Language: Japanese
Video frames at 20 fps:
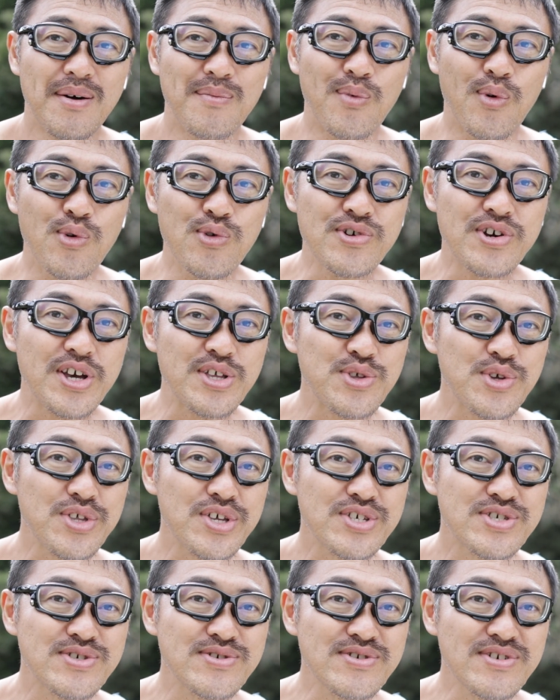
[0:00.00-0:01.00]
もう受け取っ
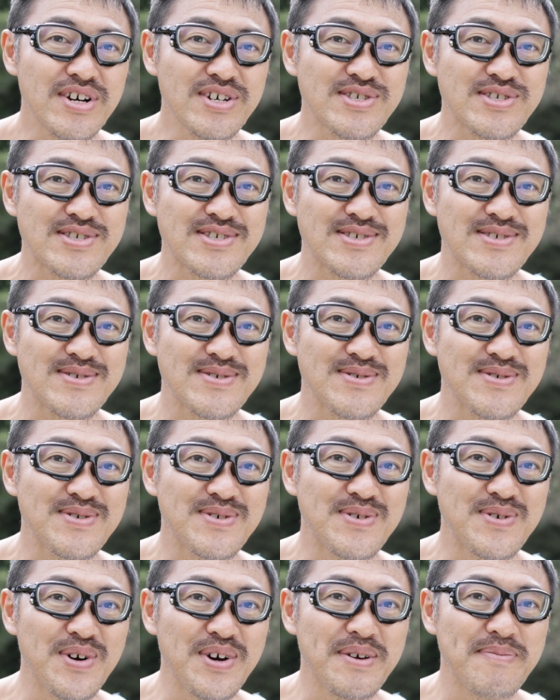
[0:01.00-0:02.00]
た瞬間す
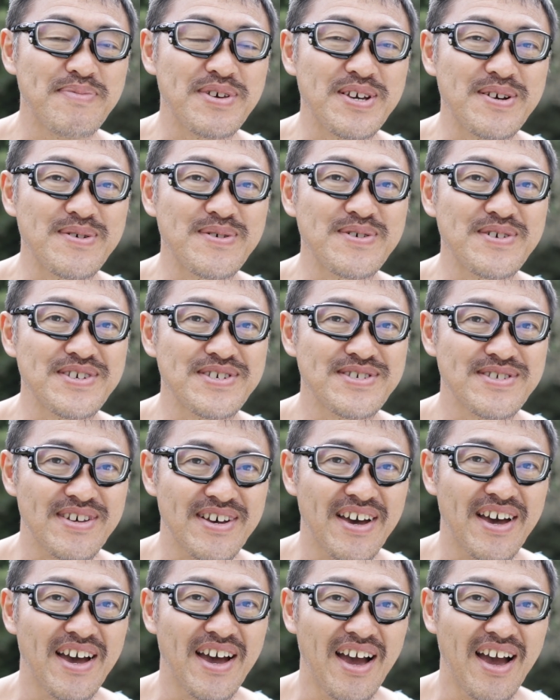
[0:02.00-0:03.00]
んごいびっくりし
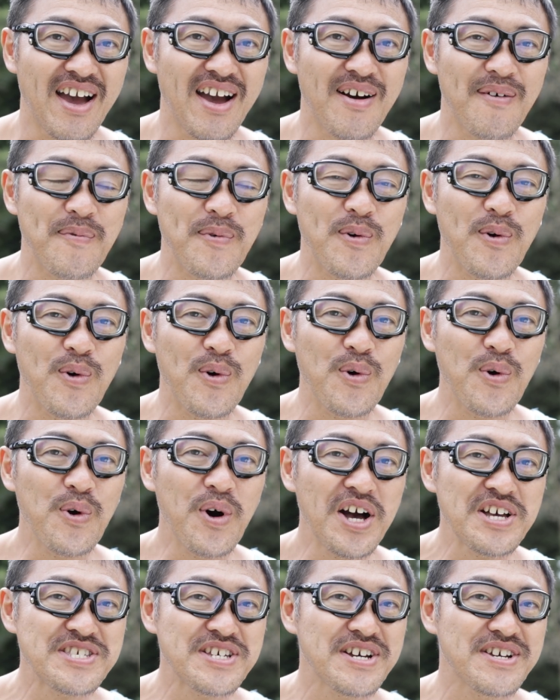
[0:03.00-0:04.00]
て、もう大
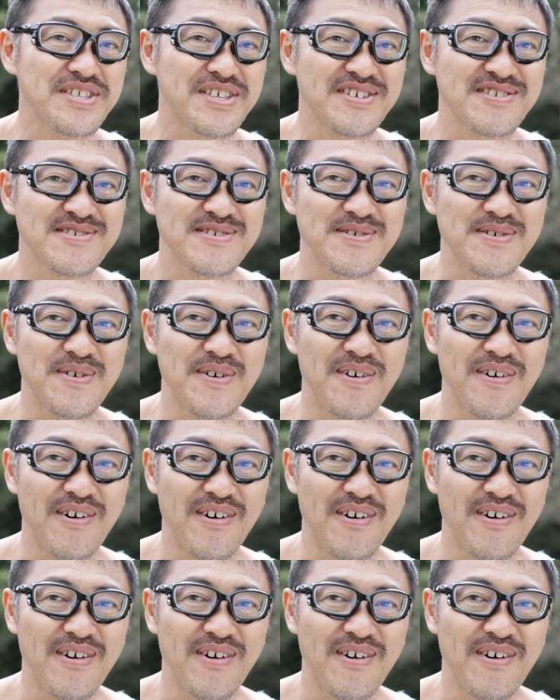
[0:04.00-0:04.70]
はしゃぎですよ。